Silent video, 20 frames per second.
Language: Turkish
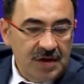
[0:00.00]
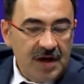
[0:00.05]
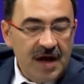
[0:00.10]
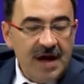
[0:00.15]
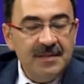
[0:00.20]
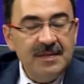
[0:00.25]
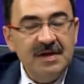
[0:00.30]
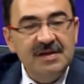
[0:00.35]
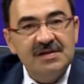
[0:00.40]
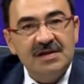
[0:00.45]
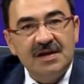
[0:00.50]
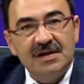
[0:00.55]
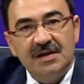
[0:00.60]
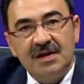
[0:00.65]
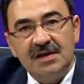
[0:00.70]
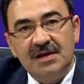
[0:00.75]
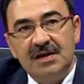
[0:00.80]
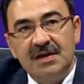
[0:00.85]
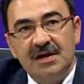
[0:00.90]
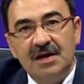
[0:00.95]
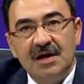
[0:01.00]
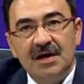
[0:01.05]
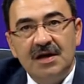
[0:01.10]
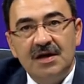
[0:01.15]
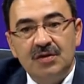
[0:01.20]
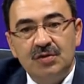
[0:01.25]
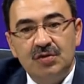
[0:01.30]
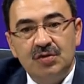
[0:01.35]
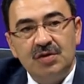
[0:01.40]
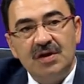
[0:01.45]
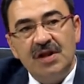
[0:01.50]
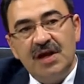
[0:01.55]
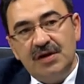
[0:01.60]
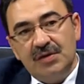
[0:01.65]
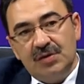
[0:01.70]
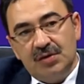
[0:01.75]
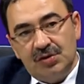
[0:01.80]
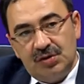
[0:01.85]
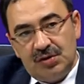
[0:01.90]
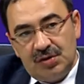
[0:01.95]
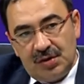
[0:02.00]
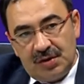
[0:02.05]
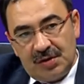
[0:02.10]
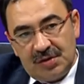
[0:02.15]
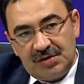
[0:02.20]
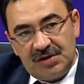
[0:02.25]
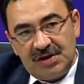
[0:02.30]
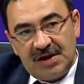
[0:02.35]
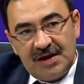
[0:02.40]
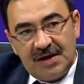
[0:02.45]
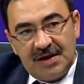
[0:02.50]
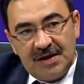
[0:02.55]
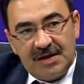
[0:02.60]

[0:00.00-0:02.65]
Ermenistan'daki Türkleri göçürüyor önce.